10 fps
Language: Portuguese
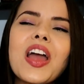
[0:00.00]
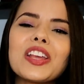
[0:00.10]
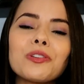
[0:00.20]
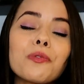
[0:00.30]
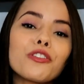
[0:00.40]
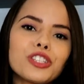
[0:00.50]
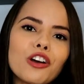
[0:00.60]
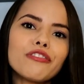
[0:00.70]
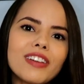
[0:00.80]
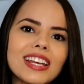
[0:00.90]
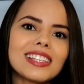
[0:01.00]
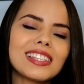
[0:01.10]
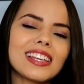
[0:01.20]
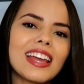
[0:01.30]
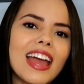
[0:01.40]
tipo, se
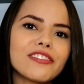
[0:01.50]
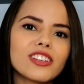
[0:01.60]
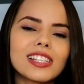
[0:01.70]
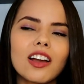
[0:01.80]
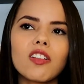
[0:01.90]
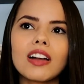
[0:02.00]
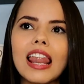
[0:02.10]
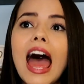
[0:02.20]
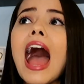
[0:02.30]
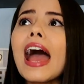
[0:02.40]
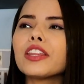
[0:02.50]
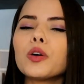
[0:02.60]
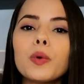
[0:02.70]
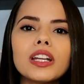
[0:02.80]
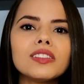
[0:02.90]
oferecer é você colocar lá, ah, eu
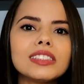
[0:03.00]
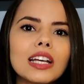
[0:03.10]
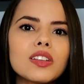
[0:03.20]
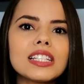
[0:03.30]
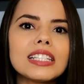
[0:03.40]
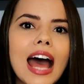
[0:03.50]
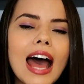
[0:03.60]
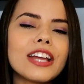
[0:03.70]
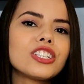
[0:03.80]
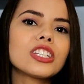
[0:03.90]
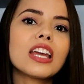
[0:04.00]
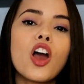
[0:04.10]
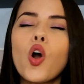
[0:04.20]
tô morando em tal cidade,